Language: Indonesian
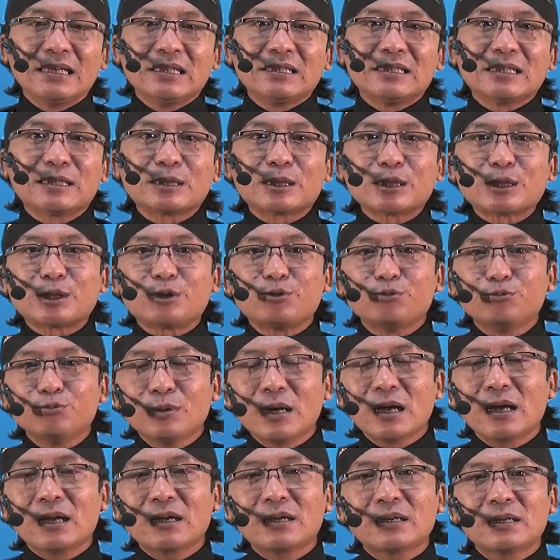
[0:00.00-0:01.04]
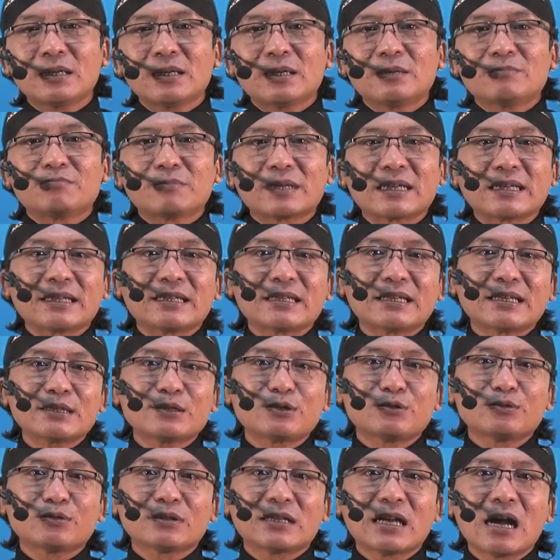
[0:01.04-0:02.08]
Yang kedua, mereka
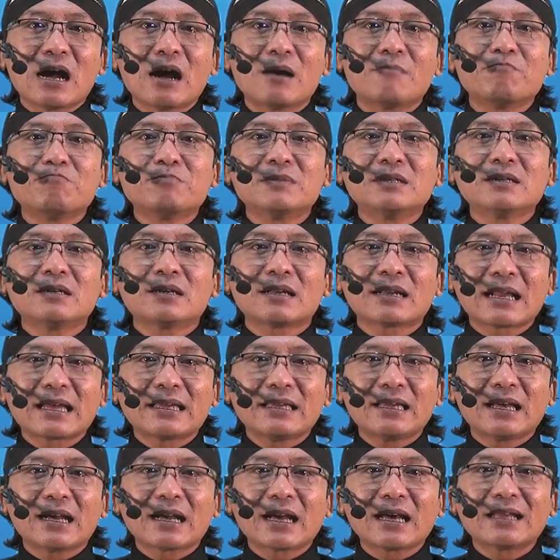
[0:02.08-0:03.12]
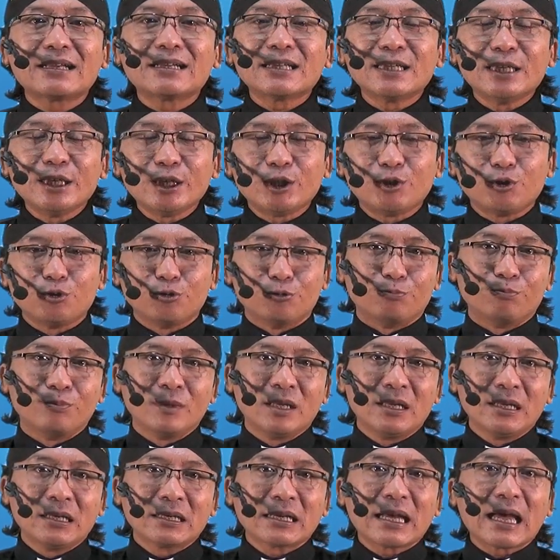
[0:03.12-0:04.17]
juga merayakan hidup
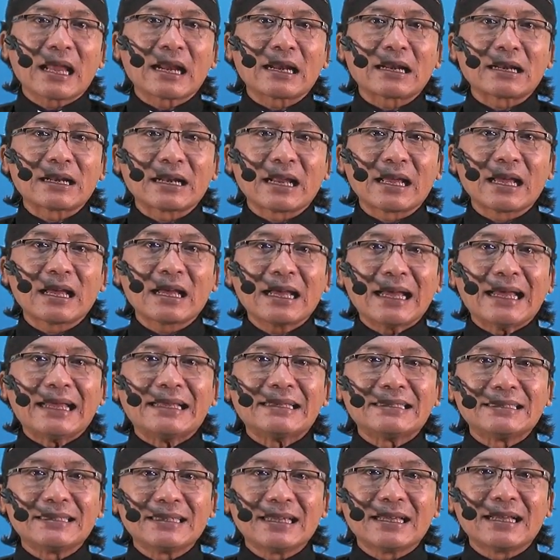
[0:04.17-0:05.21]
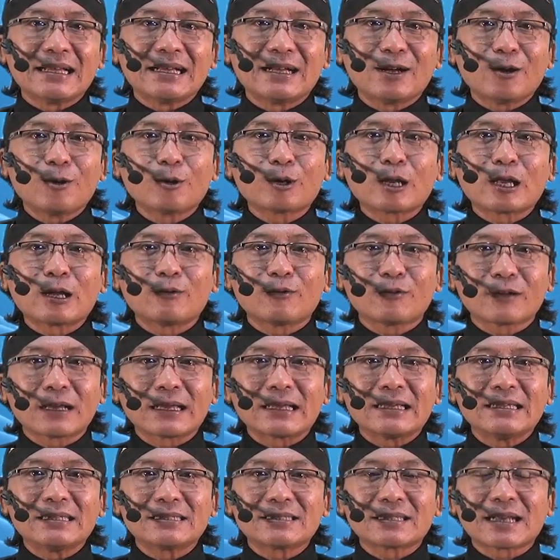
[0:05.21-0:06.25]
karena hanya
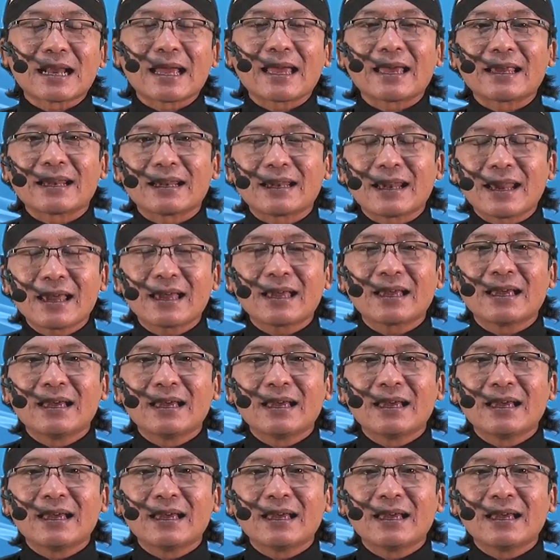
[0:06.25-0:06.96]
orang-orang Israel lah